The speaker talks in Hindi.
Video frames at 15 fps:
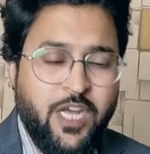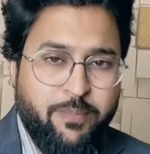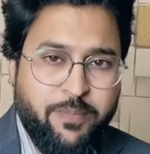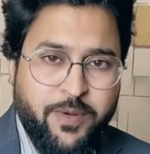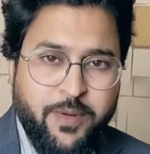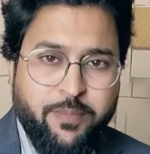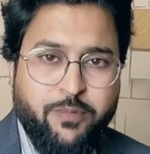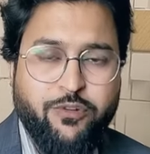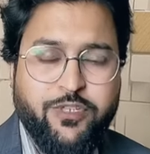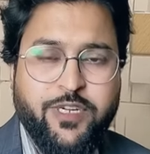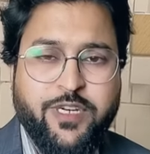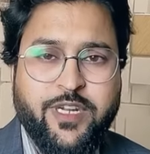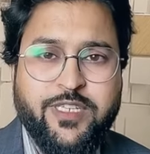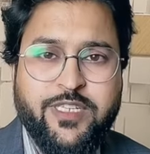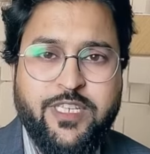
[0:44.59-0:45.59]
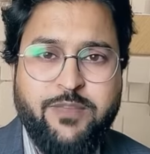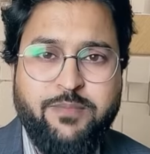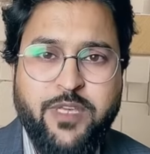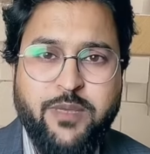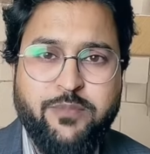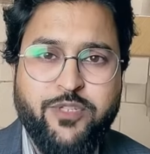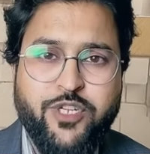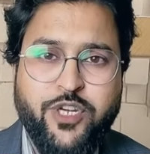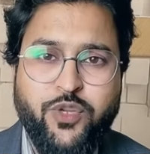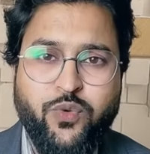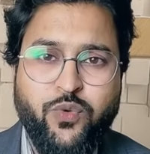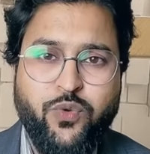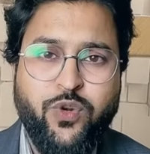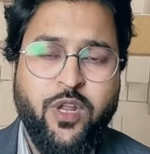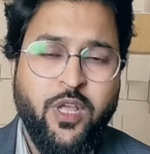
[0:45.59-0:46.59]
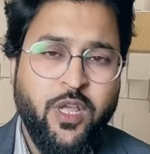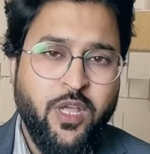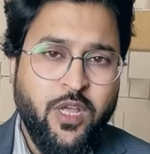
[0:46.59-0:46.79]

अपने प्रोजेक्ट का सी पी एम शेड्यूल